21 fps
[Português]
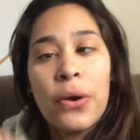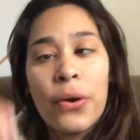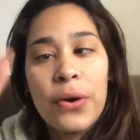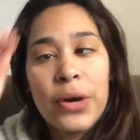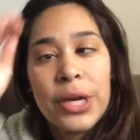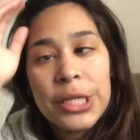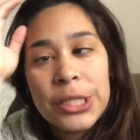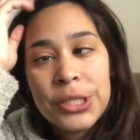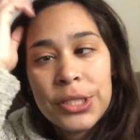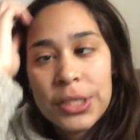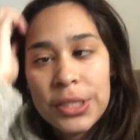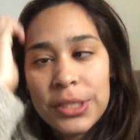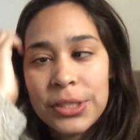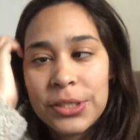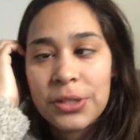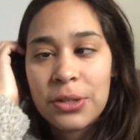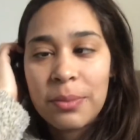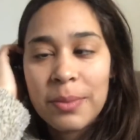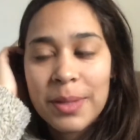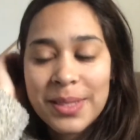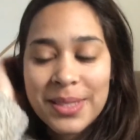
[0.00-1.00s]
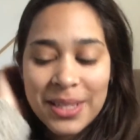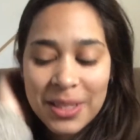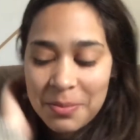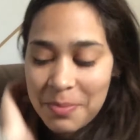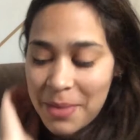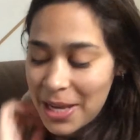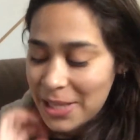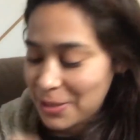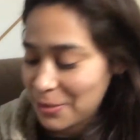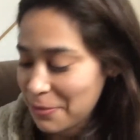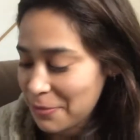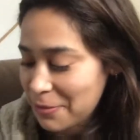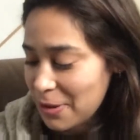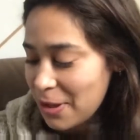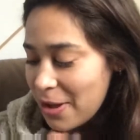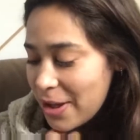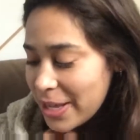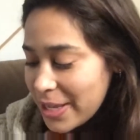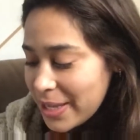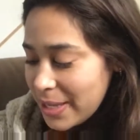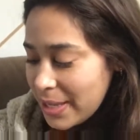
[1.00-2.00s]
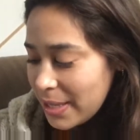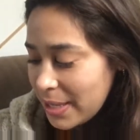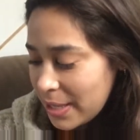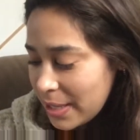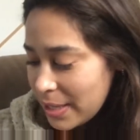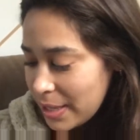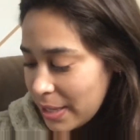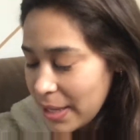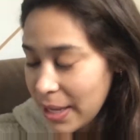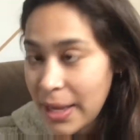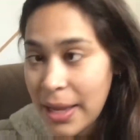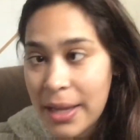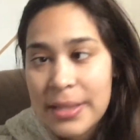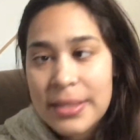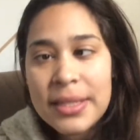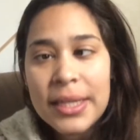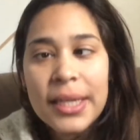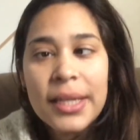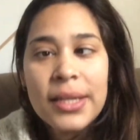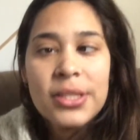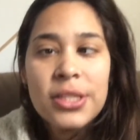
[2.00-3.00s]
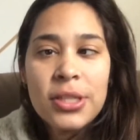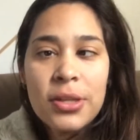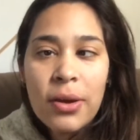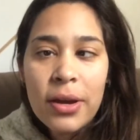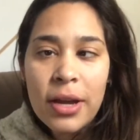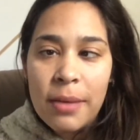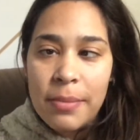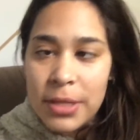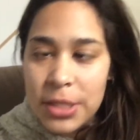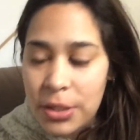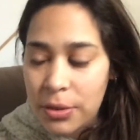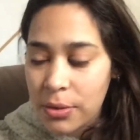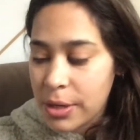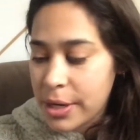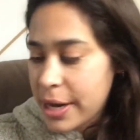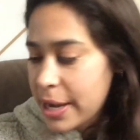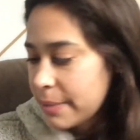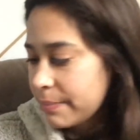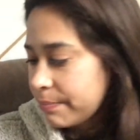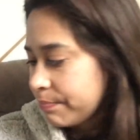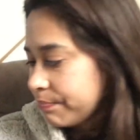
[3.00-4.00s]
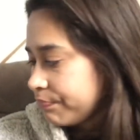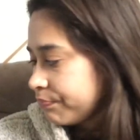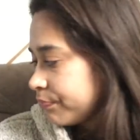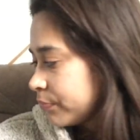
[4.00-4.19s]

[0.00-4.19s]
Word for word: Oi, gente, começando mais um vlog. Vocês acreditam que eu acabei de acordar?